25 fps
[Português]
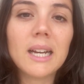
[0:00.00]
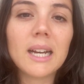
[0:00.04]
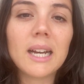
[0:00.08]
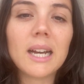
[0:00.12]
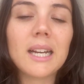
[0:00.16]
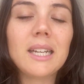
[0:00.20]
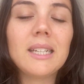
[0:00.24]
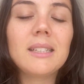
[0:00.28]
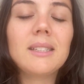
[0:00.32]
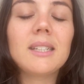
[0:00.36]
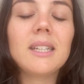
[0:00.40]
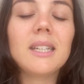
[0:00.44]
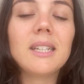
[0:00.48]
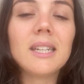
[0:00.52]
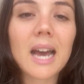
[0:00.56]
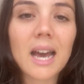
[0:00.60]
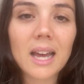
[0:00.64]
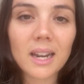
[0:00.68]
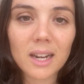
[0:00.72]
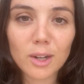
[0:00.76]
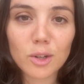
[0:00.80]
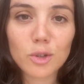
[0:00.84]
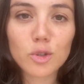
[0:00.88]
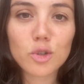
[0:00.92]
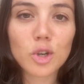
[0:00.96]
a
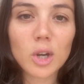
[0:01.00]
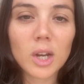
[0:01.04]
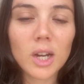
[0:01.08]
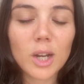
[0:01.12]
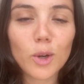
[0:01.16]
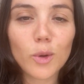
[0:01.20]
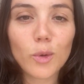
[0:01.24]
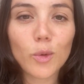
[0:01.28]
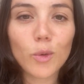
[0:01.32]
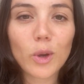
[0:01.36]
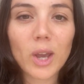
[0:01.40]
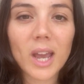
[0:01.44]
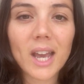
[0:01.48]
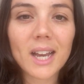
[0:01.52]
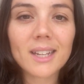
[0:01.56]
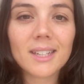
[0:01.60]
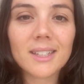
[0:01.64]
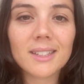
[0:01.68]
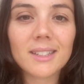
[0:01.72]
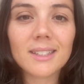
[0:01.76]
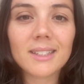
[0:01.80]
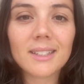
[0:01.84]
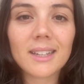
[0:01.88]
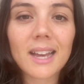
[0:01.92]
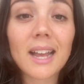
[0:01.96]
ensinarem-nos o que é
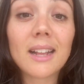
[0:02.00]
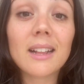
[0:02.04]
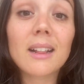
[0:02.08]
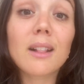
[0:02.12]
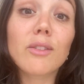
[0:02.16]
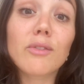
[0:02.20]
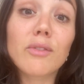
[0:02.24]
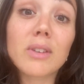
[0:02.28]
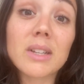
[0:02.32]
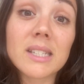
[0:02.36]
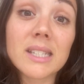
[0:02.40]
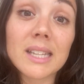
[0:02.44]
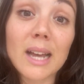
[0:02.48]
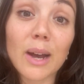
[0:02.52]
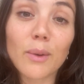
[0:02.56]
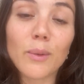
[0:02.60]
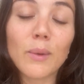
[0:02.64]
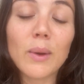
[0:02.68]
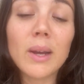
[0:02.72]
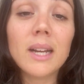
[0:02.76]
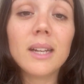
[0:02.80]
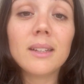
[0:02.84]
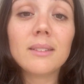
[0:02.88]
que é televisão.